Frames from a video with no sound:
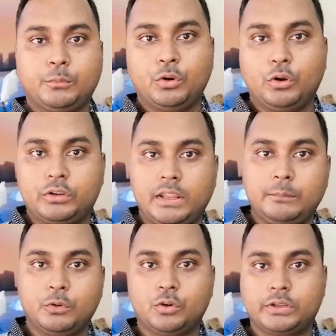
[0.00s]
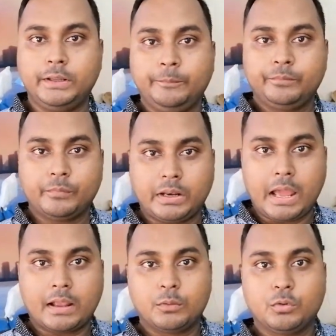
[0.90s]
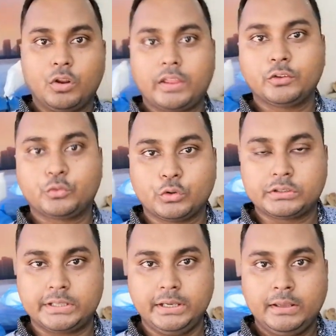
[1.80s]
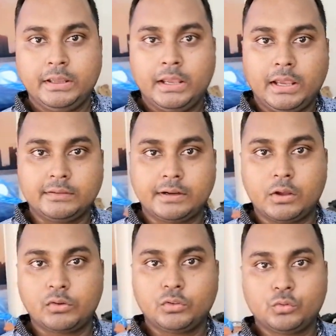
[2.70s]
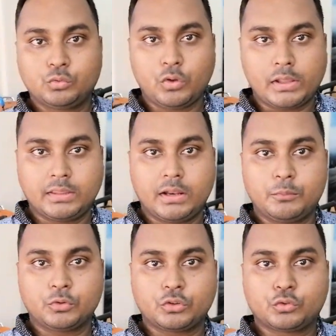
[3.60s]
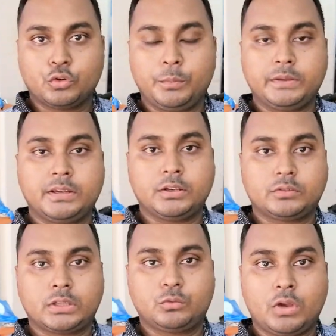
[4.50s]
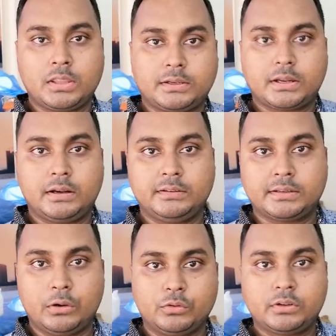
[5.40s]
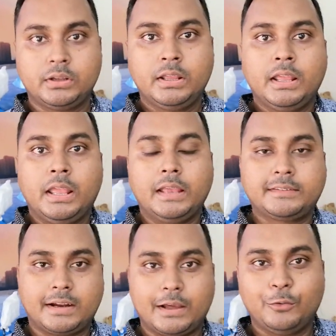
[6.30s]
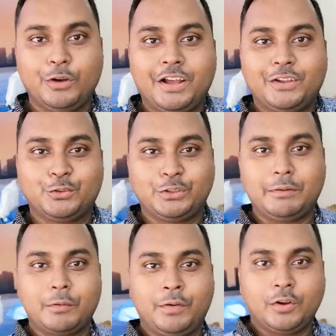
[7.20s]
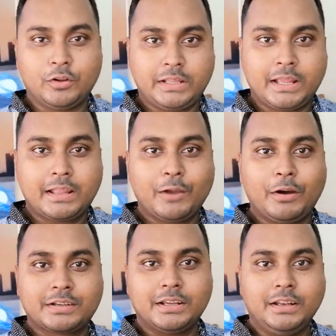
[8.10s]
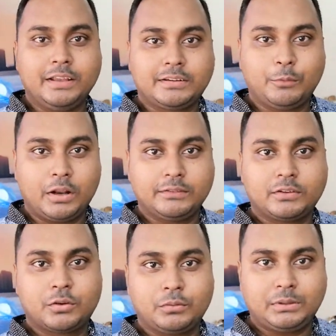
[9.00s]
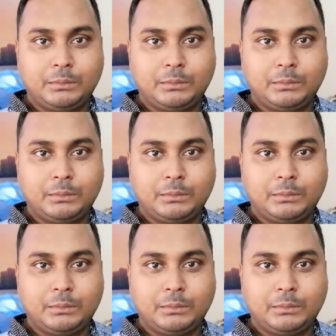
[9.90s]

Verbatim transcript: যে মূল্যটি এই মূল্যটি মানে আগের মূল্য কিন্তু চলছে এছাড়াও কিন্তু দু একদিনের মতো চলবে সেটি হচ্ছে দুই হাজার টাকা ডিসকাউন্ট এছাড়াও যদি আমার ভিডিও দেখে কেউ আসেন এসে বলেন যে সবুজ